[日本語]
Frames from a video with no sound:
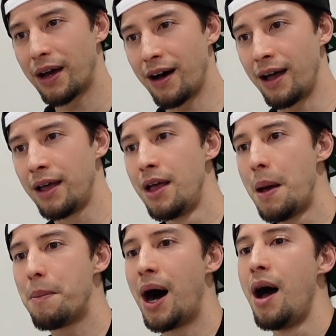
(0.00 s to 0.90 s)
は
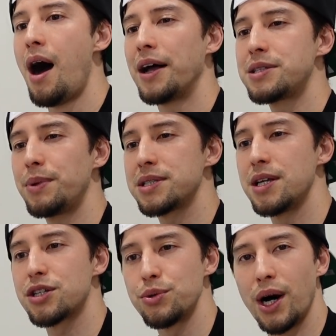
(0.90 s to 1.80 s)
い。まあ、八村
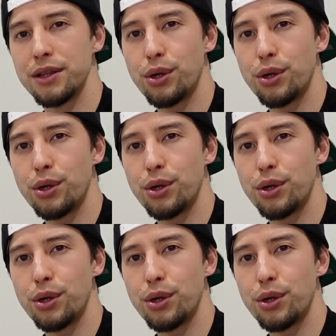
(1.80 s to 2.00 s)
選手は